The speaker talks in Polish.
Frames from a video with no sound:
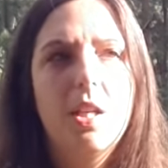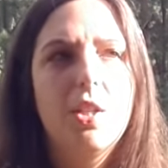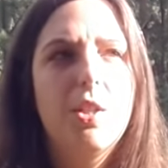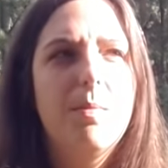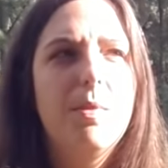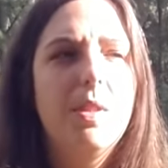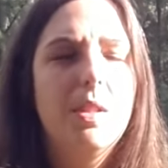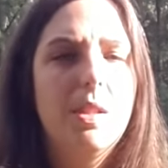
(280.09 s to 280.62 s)

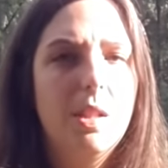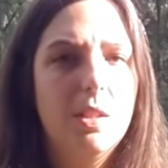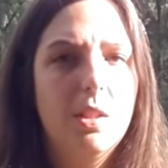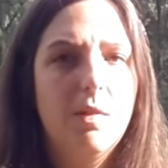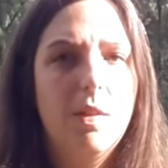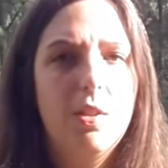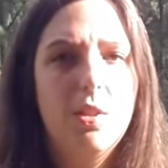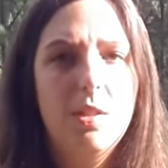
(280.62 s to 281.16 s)
żeby nie
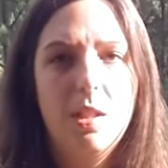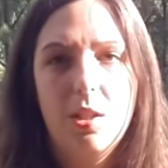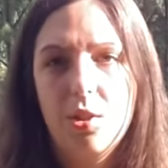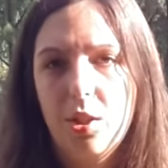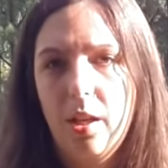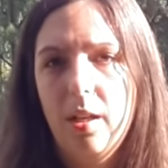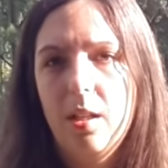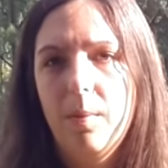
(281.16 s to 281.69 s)
traktować ich tak
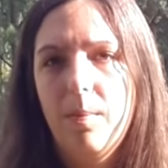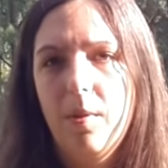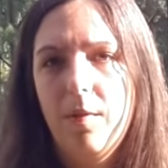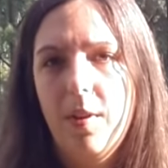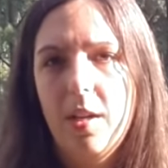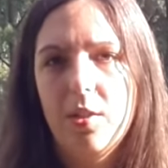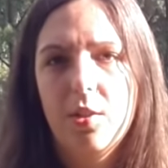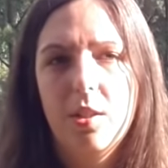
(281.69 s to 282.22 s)
szalenie
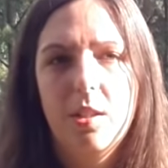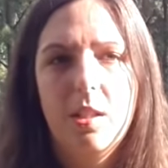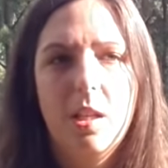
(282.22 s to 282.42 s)
poważnie,